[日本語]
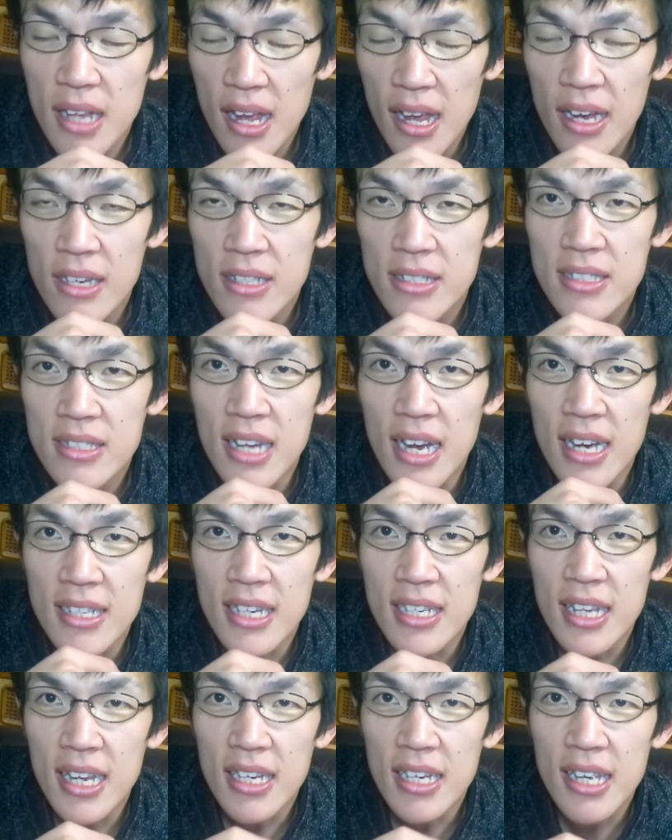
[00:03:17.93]
で伝え
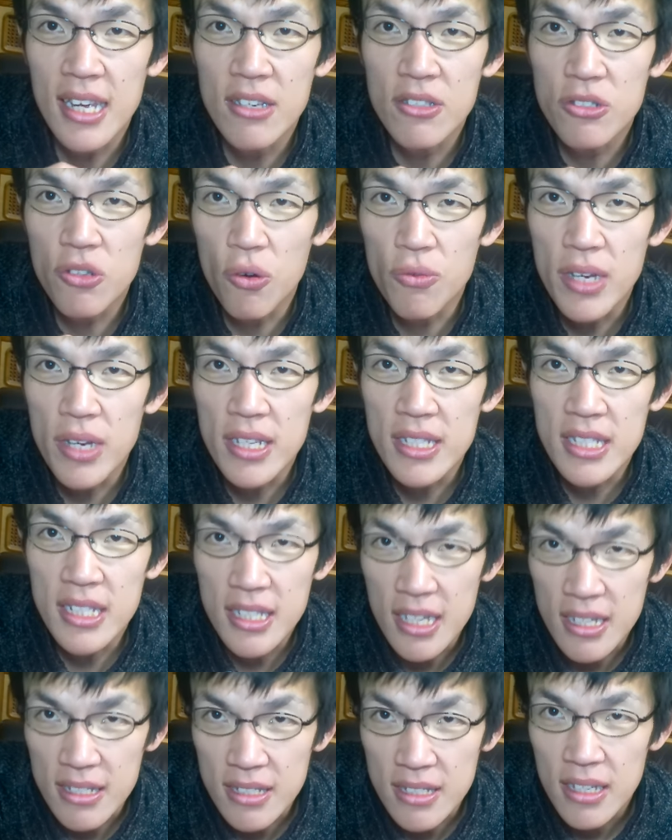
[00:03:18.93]
ていただけると嬉
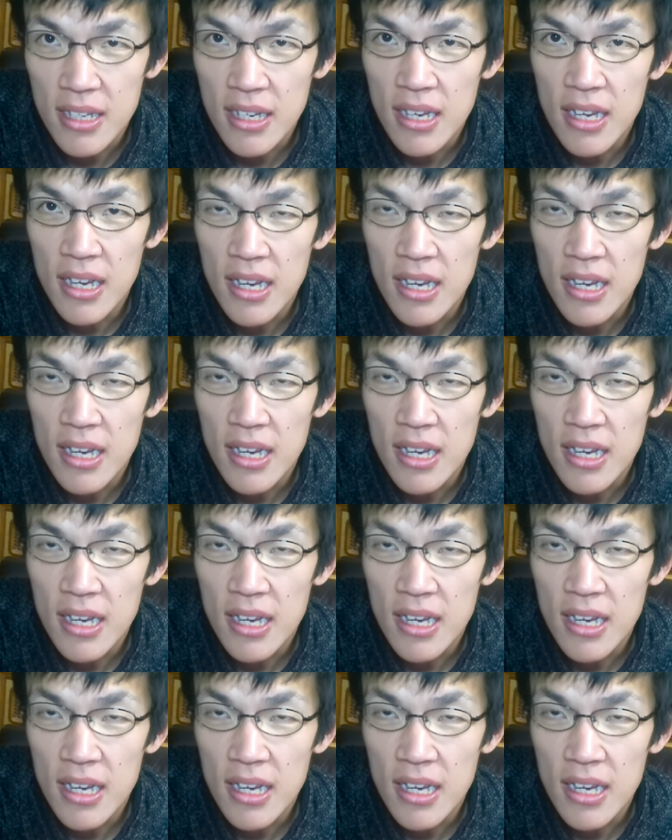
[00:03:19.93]
しいです。